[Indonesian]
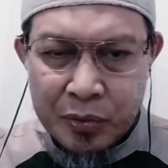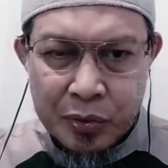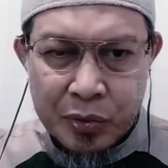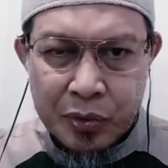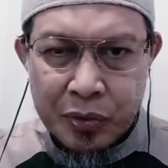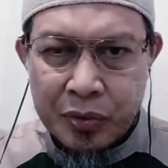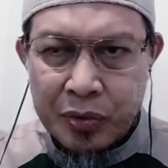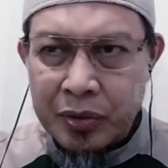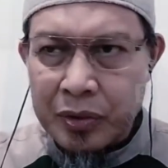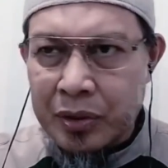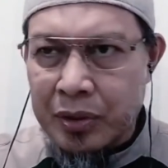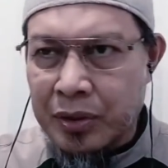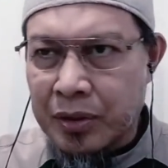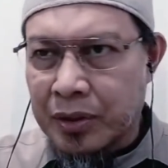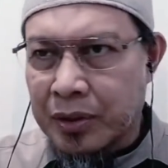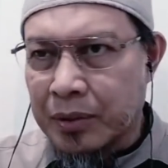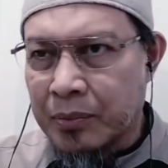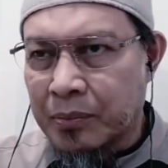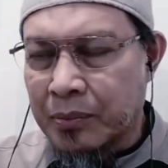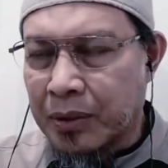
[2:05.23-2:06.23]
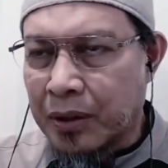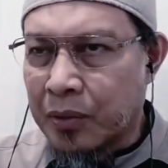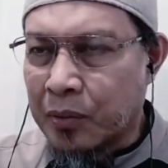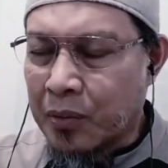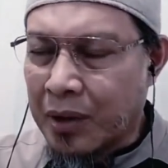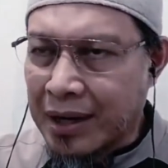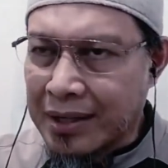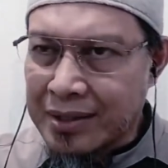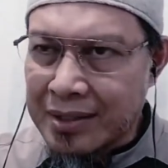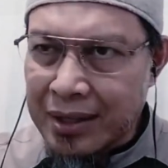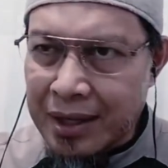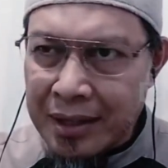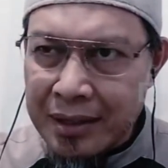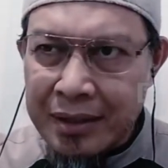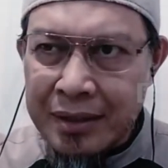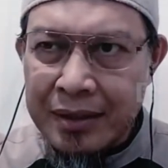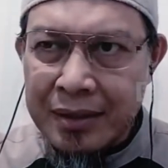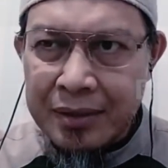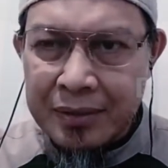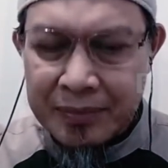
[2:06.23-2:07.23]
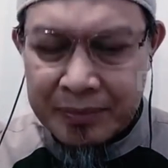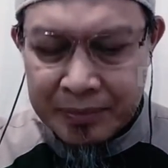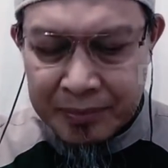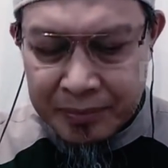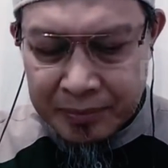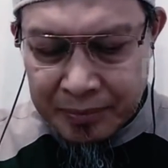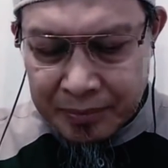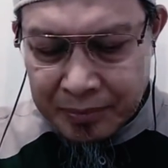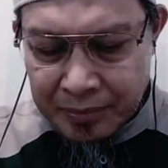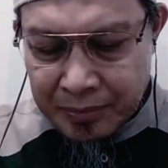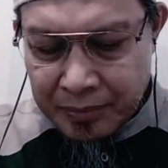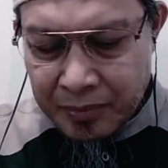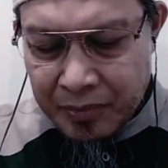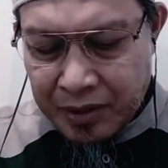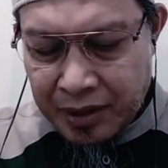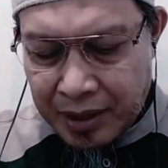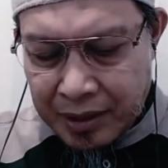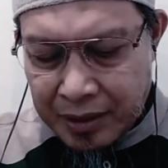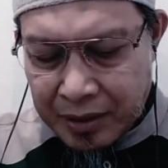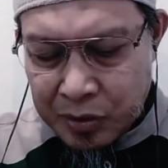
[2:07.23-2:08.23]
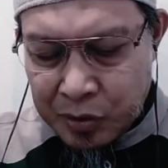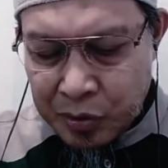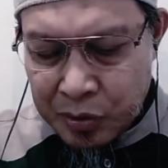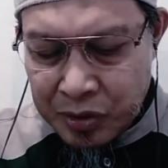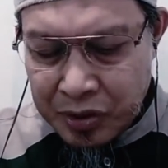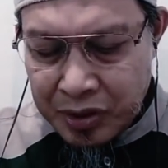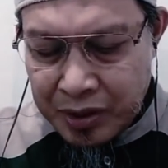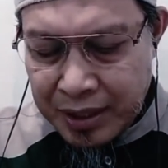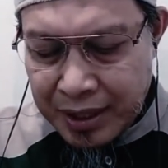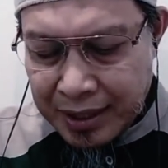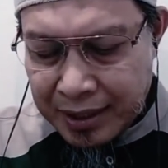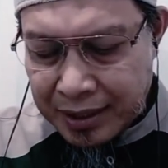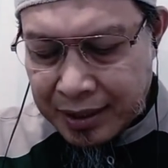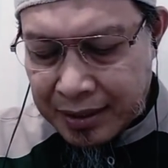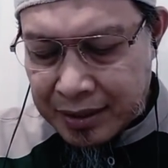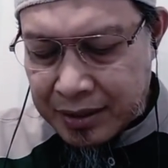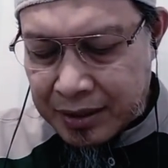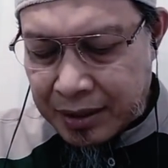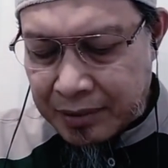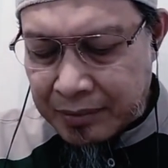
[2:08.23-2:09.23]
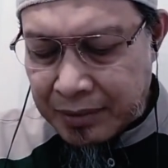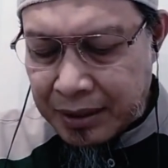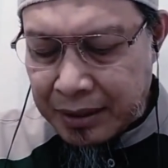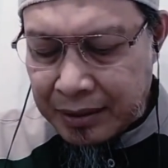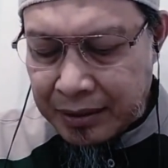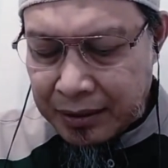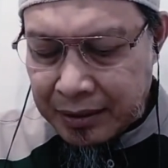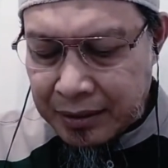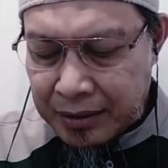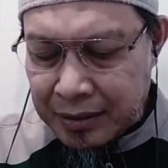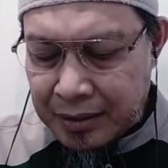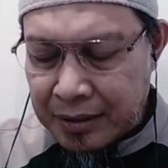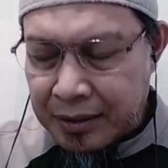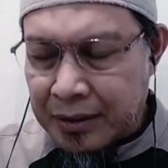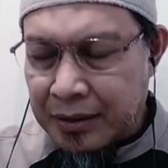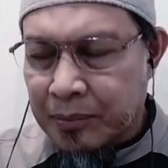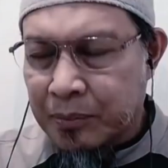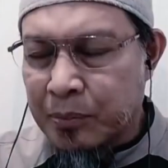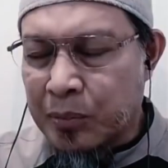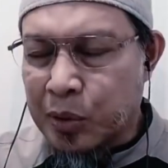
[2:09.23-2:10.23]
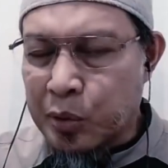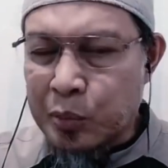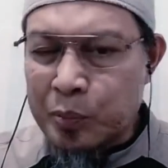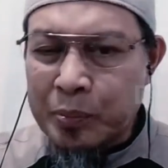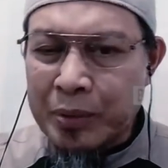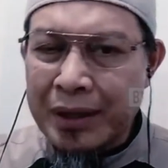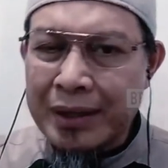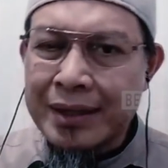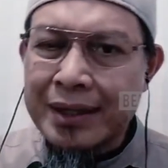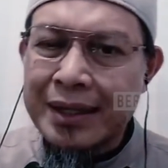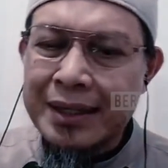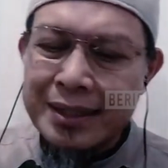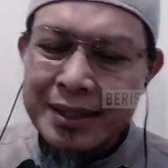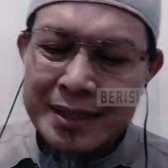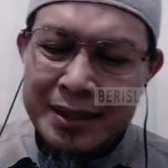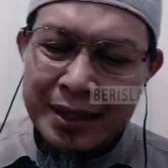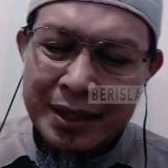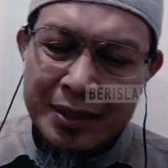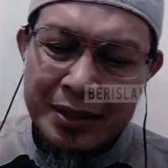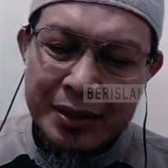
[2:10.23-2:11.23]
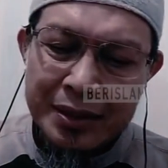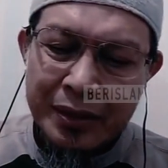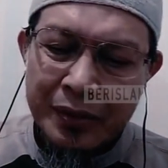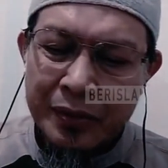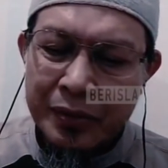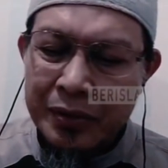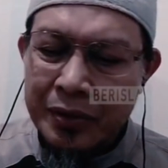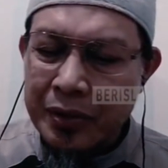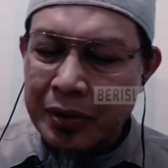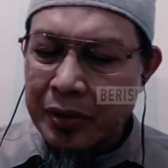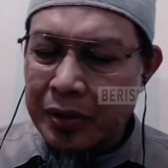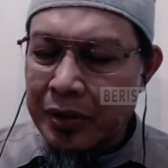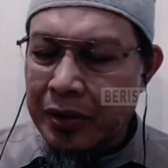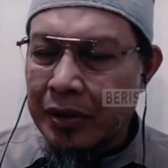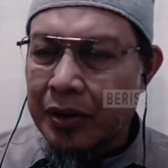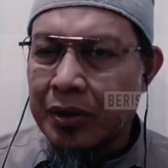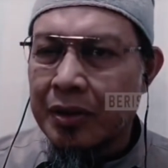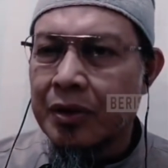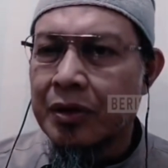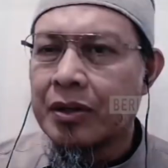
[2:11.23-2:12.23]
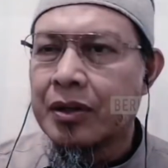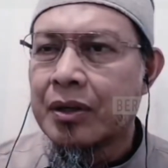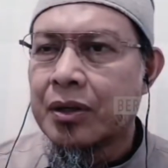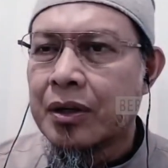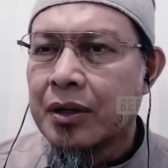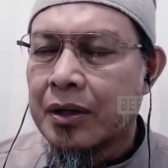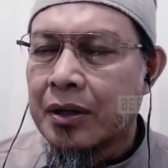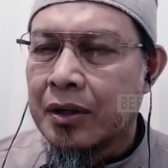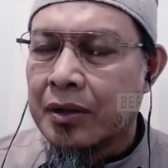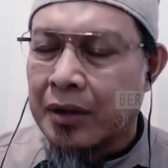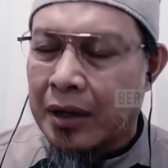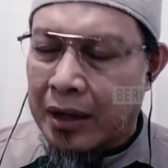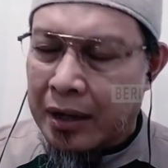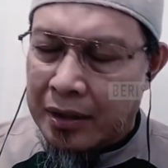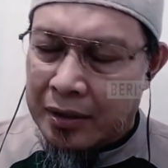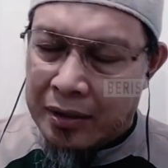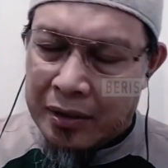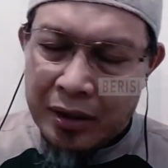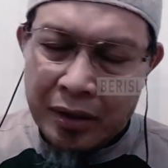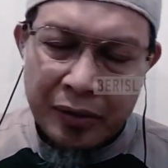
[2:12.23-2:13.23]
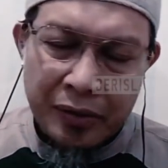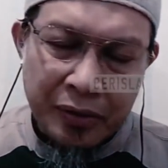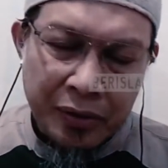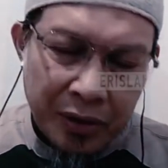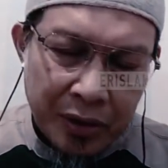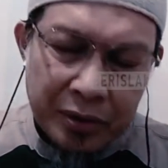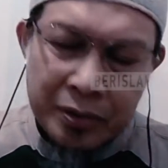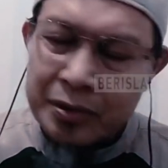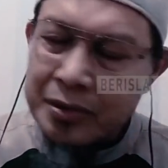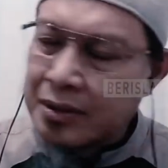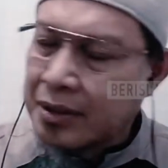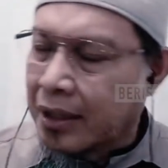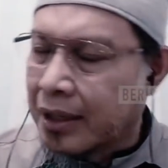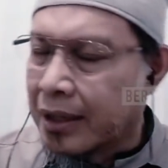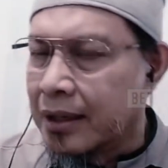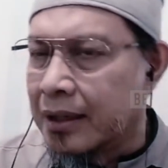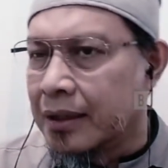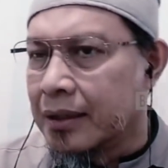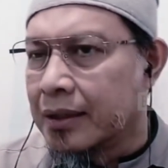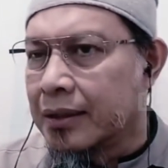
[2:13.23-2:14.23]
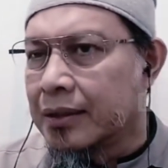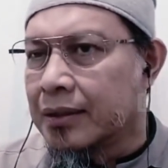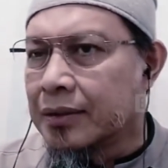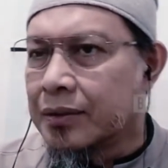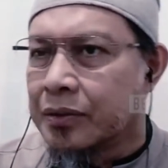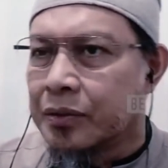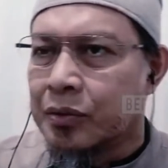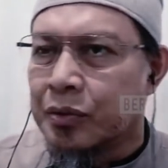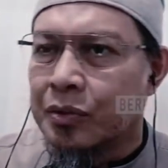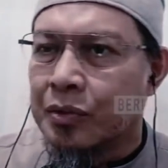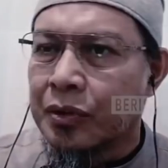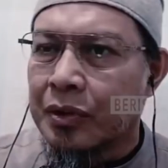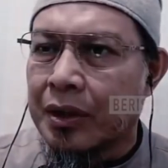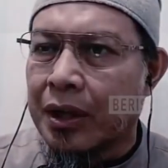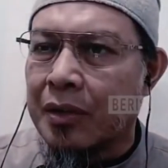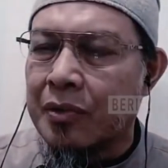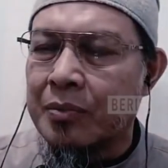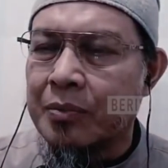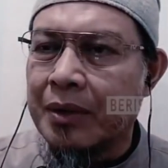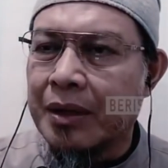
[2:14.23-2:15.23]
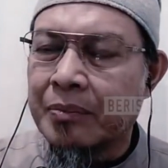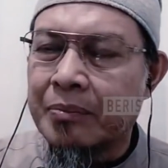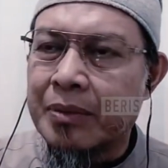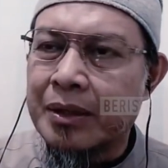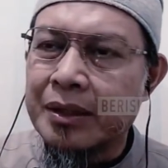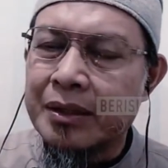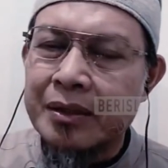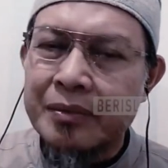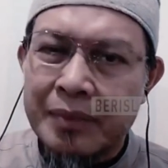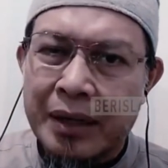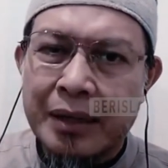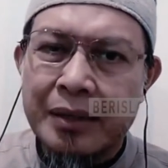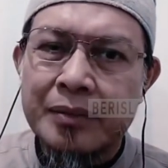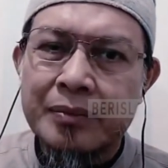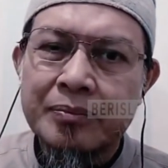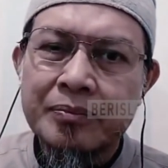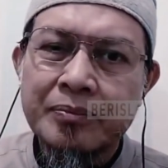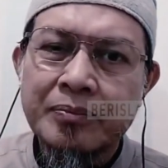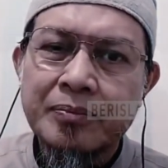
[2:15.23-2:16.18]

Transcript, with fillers: untuk menguasai tanah suci di akhir zaman merupakan janji Allah Allah Ta'ala untuk kaum yang beriman.